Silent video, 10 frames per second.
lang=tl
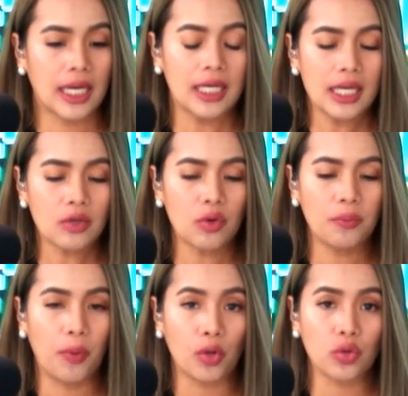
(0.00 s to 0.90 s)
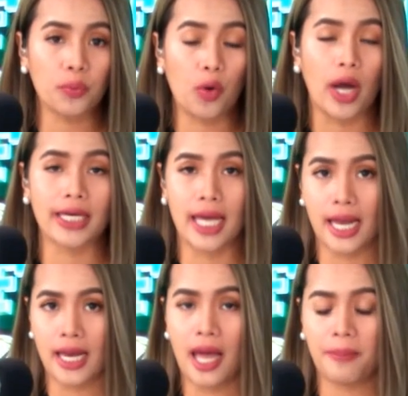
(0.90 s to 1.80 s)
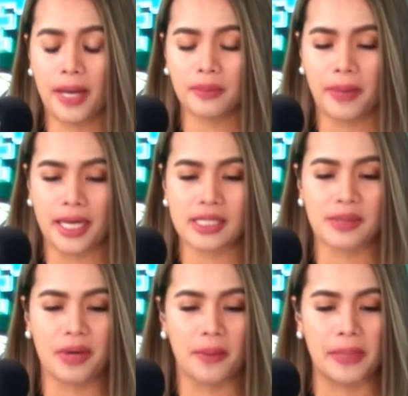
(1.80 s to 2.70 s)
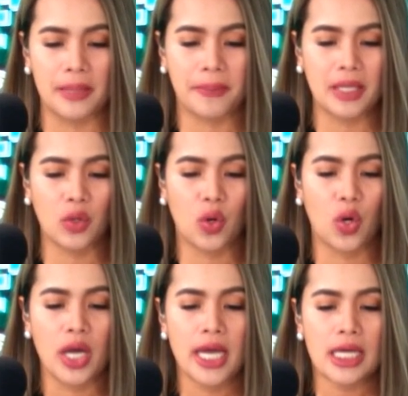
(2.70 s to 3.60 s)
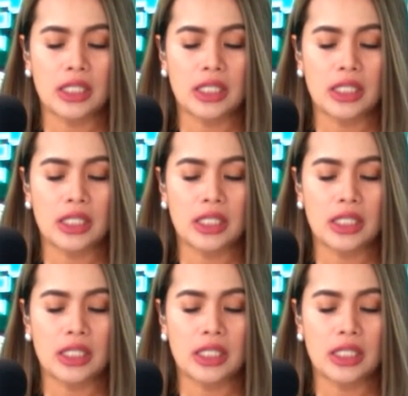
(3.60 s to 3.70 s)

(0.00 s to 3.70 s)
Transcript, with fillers: Kaninong boto po ang nararapat para sa mga Pilipino?